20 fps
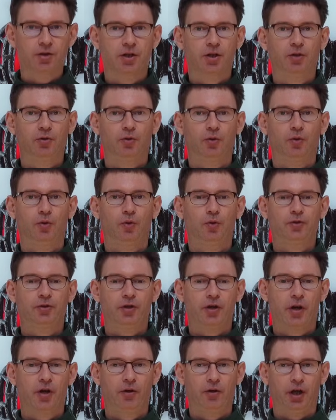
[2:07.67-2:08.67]
基督
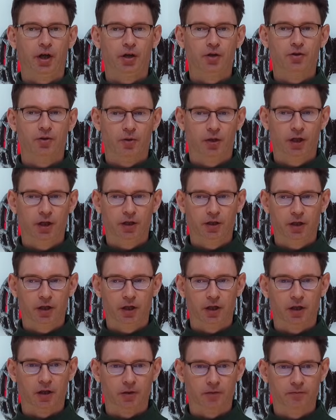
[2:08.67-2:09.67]
求你垂
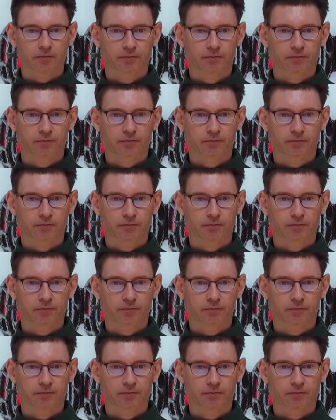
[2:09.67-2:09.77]
怜。